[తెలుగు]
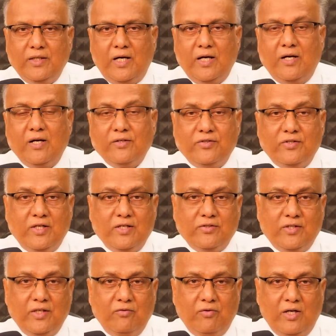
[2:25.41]
అడ్రస్
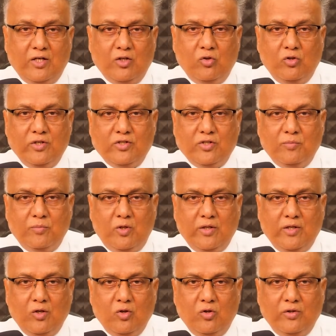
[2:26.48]
చేస్తాయి వాటి గురించి
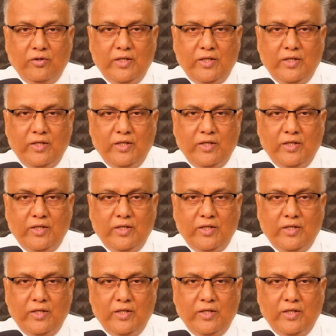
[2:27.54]
బోధలో